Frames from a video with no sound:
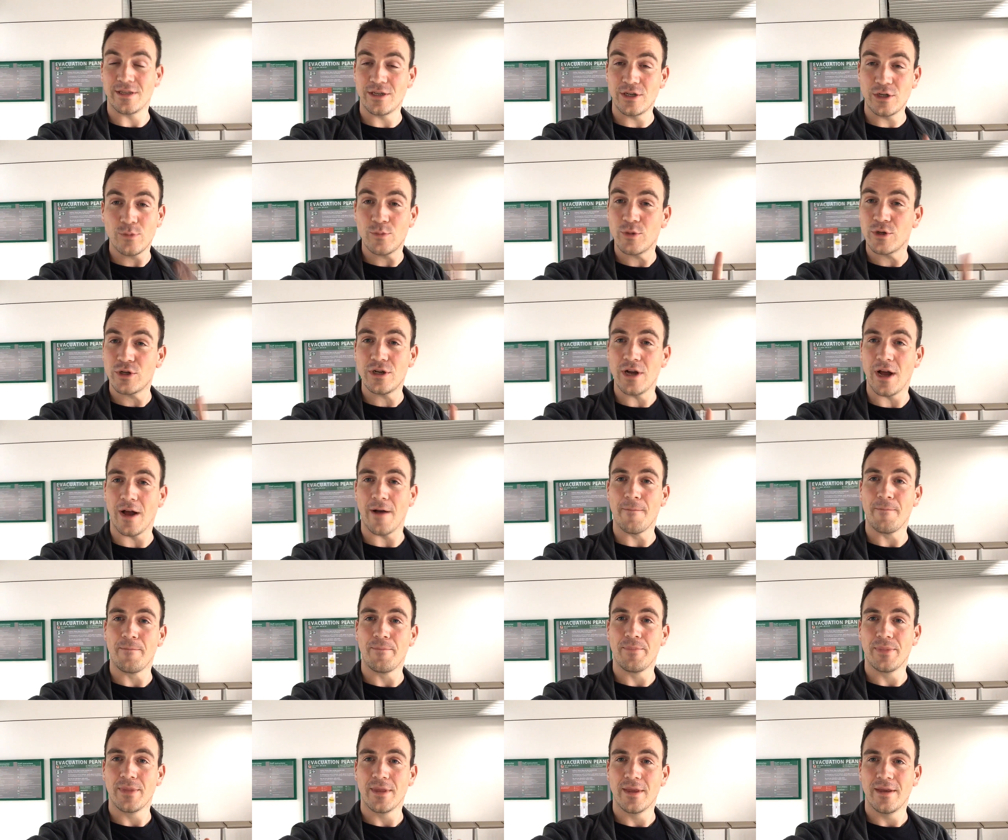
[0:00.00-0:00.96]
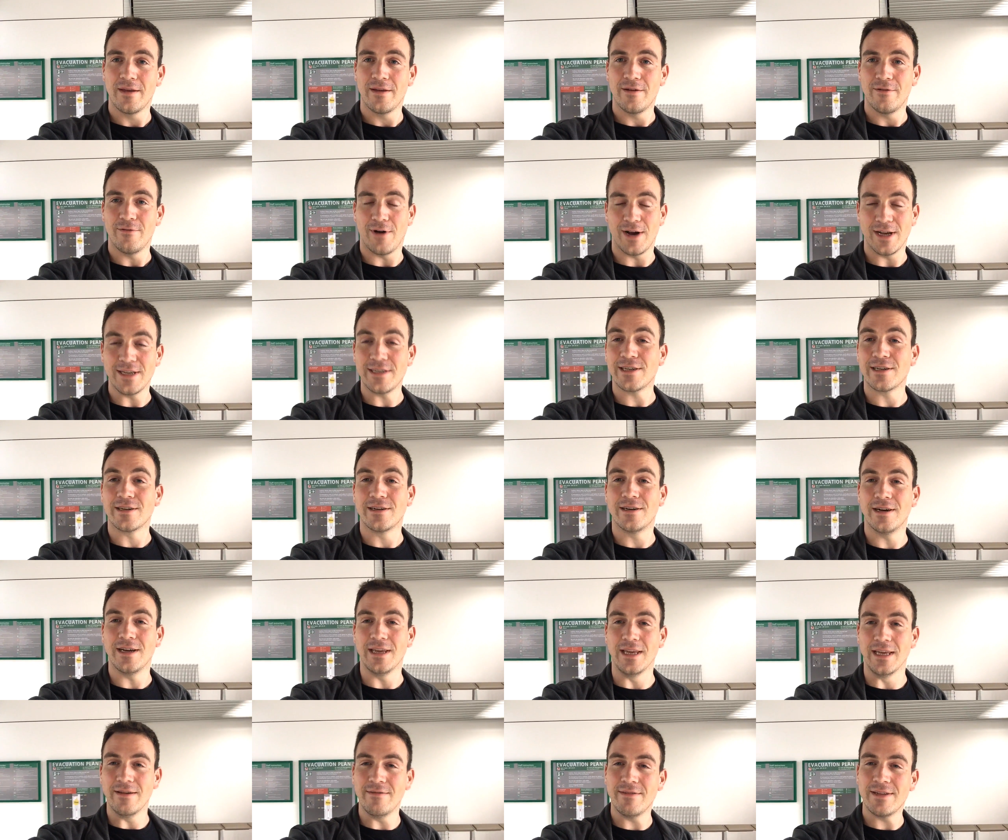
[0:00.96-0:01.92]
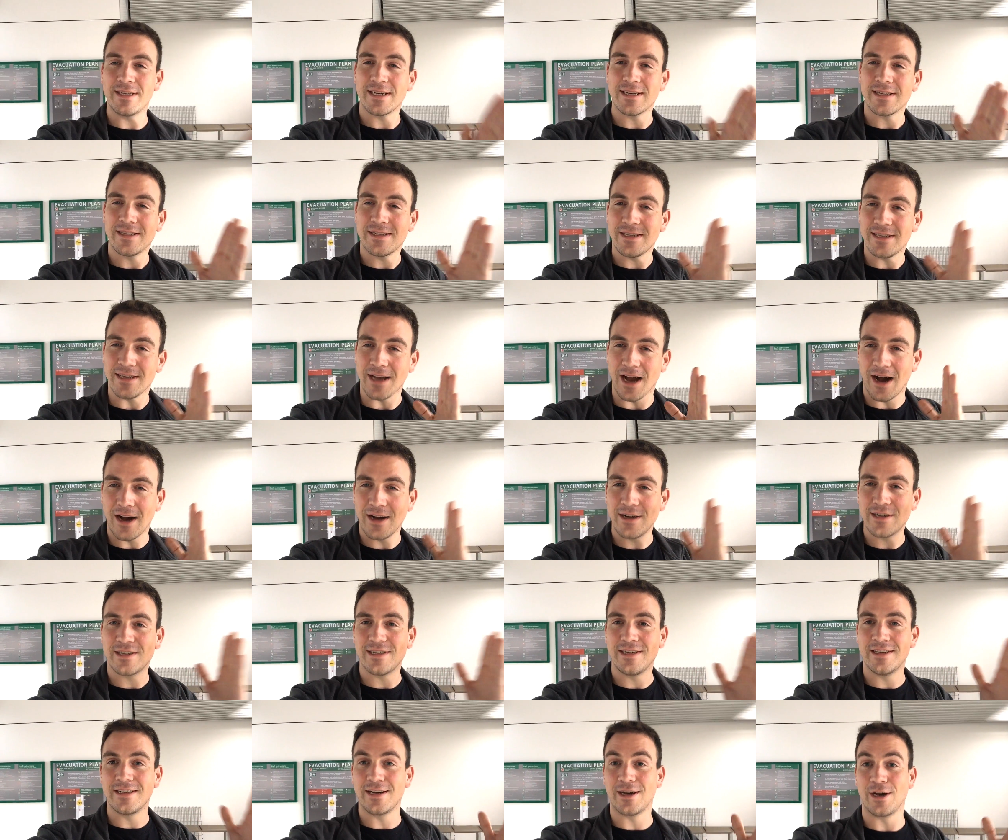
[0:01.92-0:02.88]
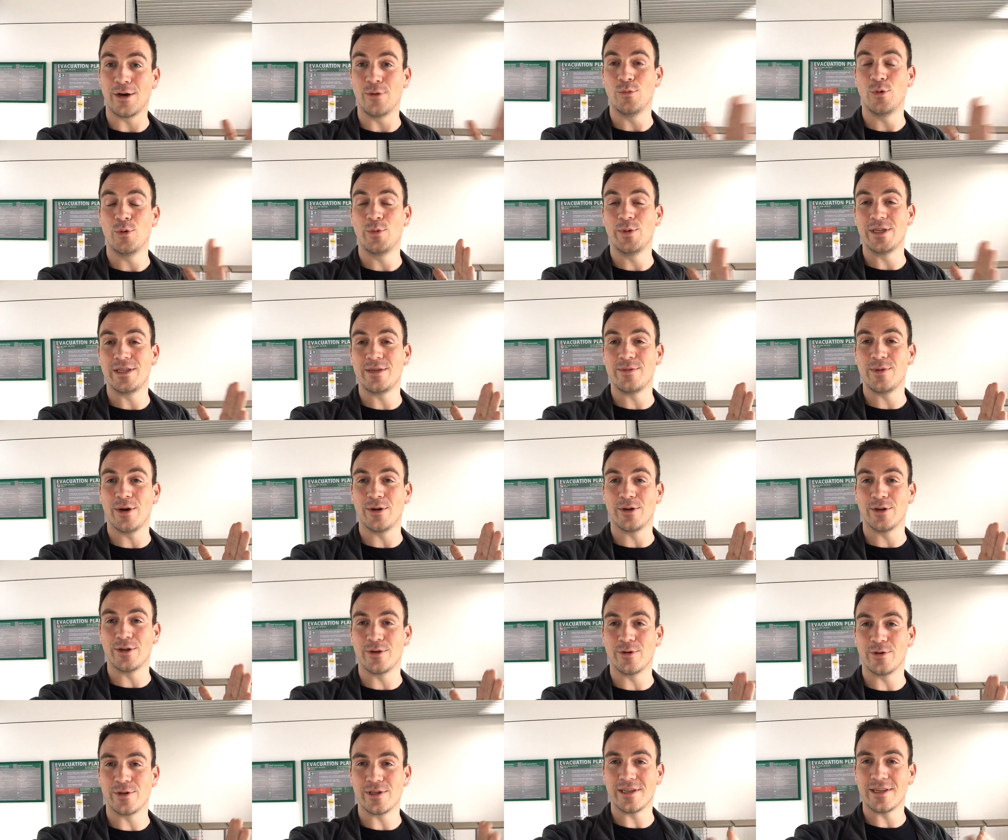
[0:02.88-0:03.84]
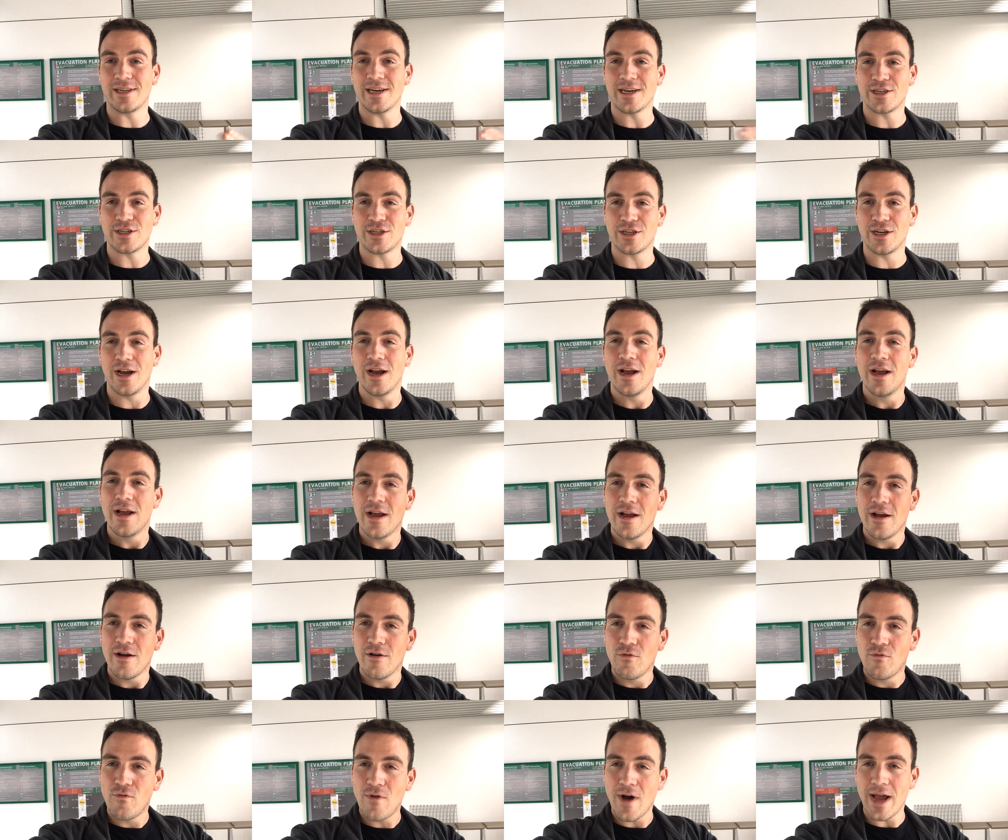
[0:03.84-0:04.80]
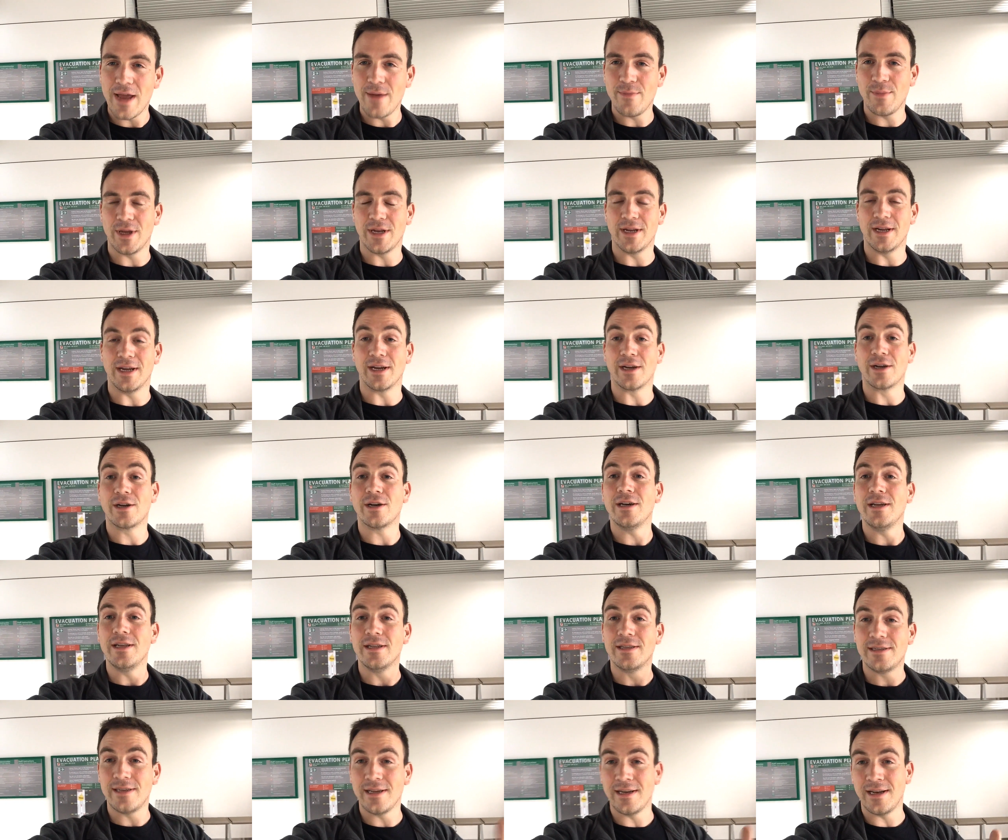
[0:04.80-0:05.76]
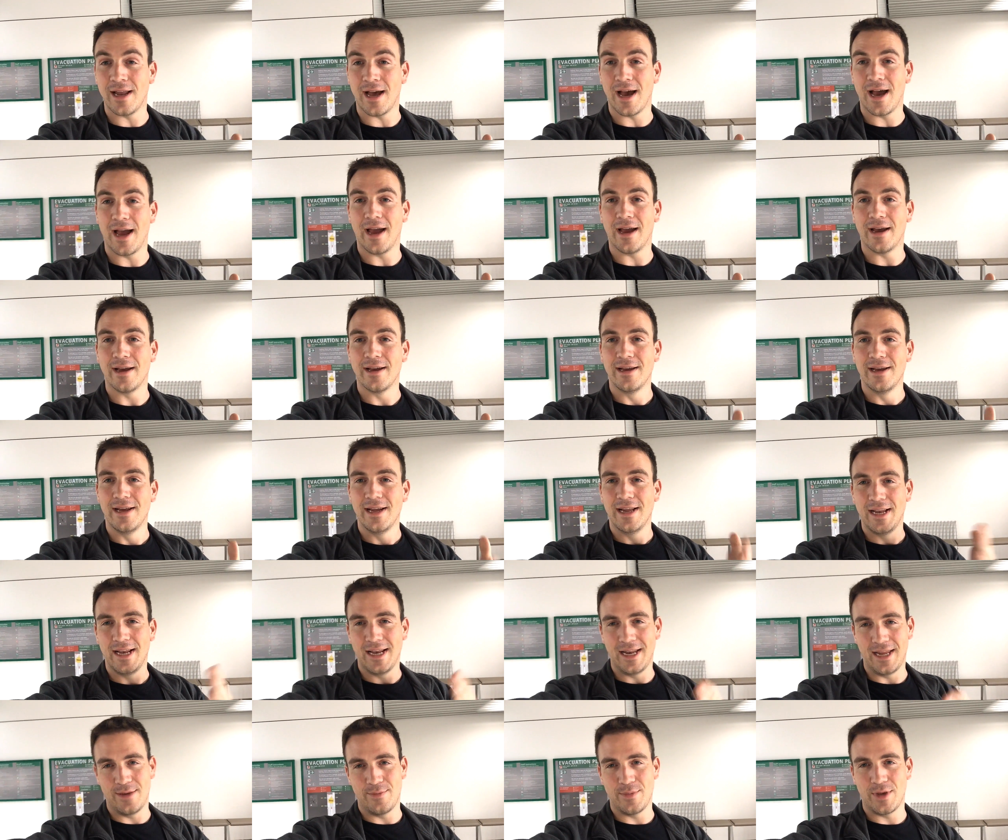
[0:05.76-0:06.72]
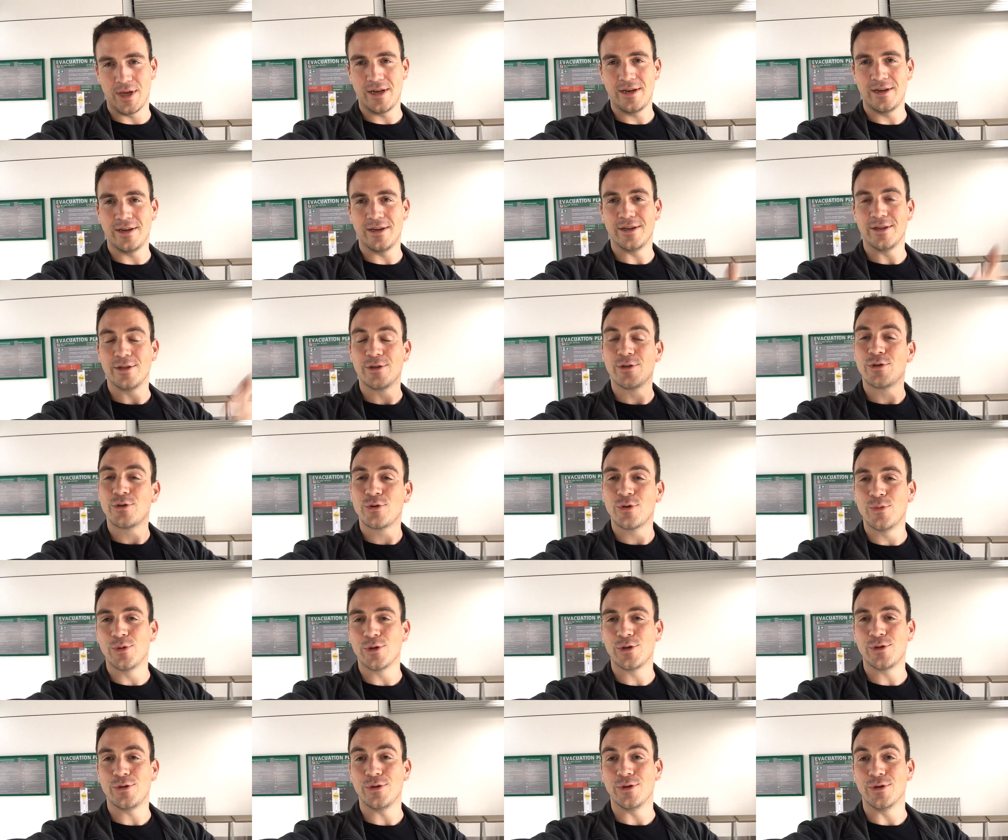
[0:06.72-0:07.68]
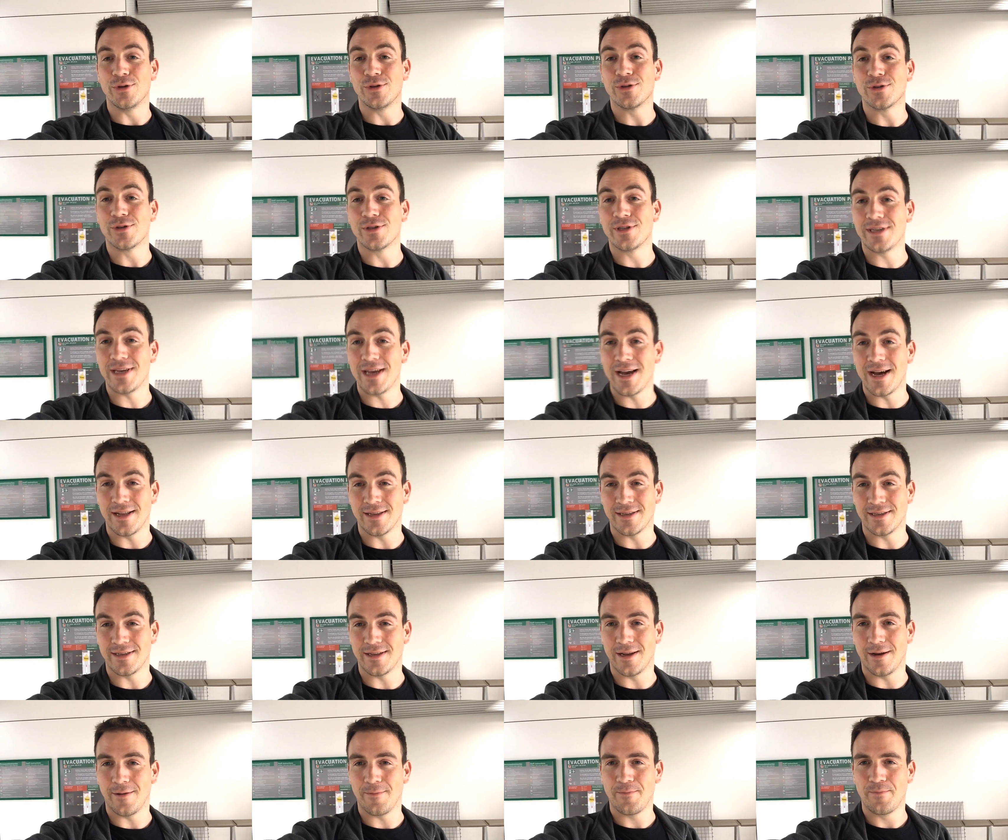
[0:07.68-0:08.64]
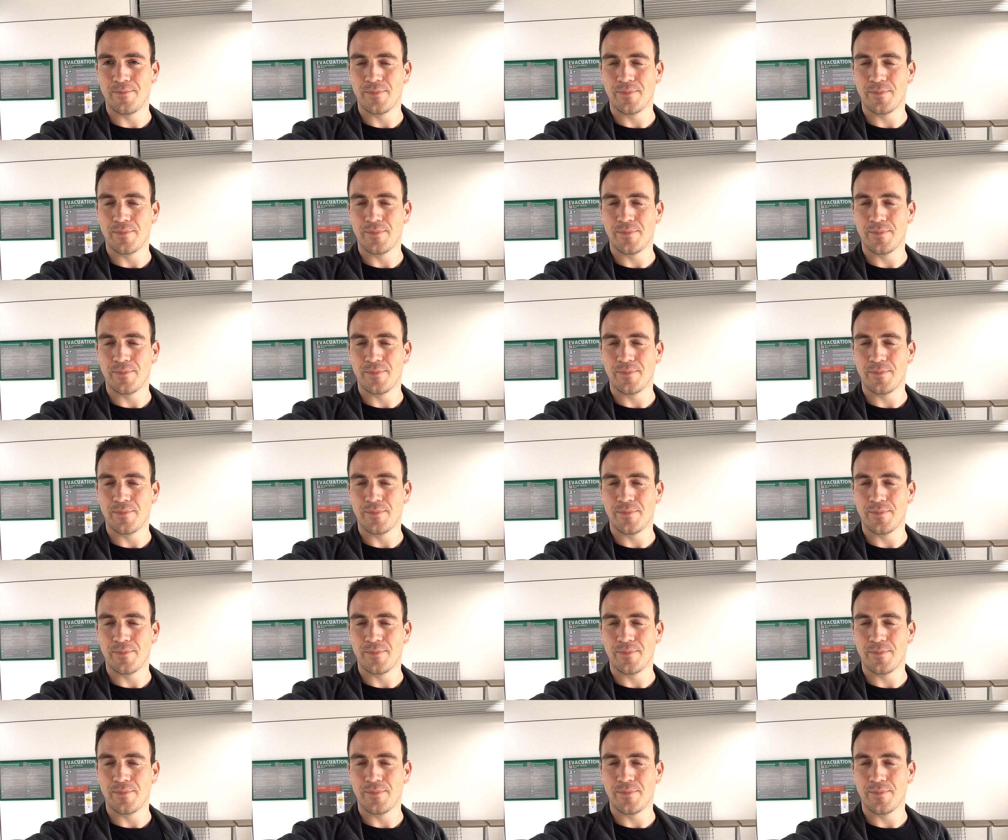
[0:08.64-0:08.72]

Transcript: 其实不是，我还是可以，因为这个墙是一个很莫名其妙的东西，它是外面的人可以进来，里面的人出不去，就是这样子的。